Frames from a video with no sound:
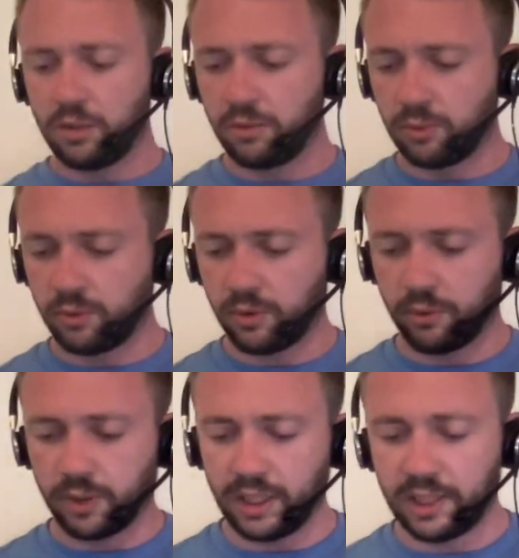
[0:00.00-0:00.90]
Donc euh,
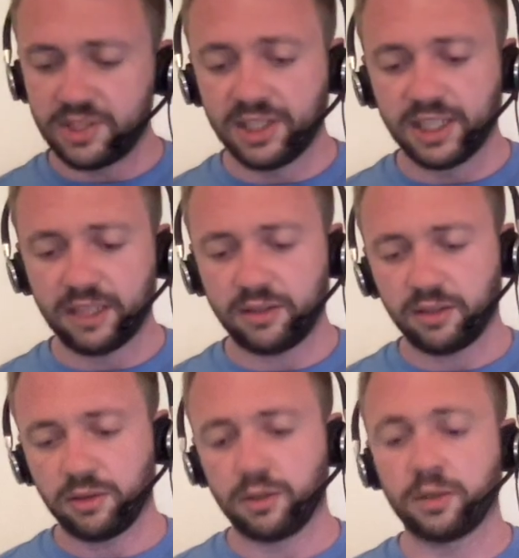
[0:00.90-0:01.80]
ouais, il y a l'étiquette,
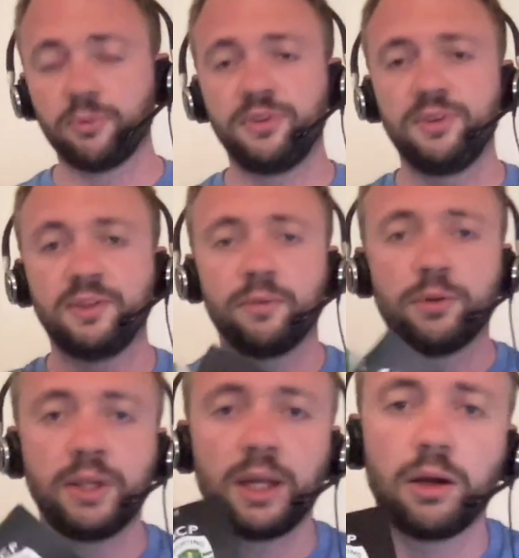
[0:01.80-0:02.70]
comme si ça
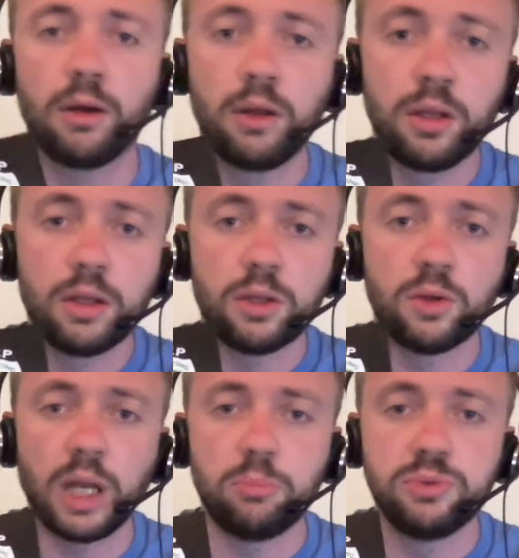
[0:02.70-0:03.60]
venait euh, de
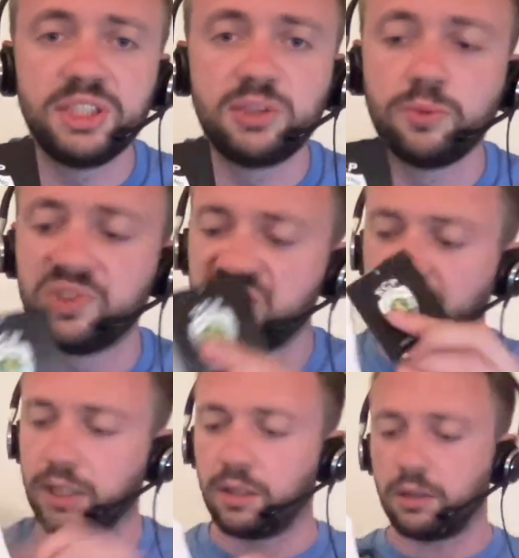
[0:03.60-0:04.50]
la boutique
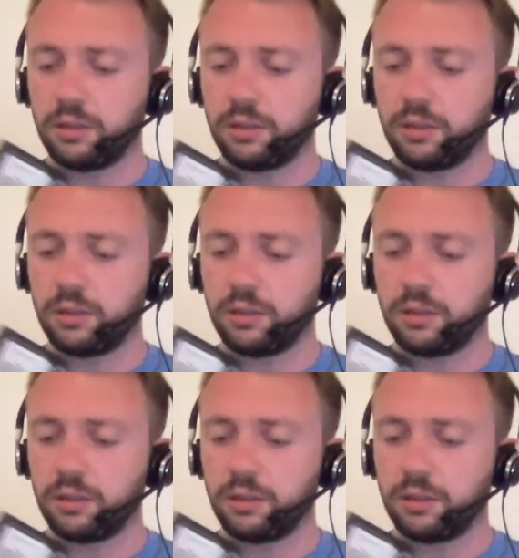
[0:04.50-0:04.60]
officielle.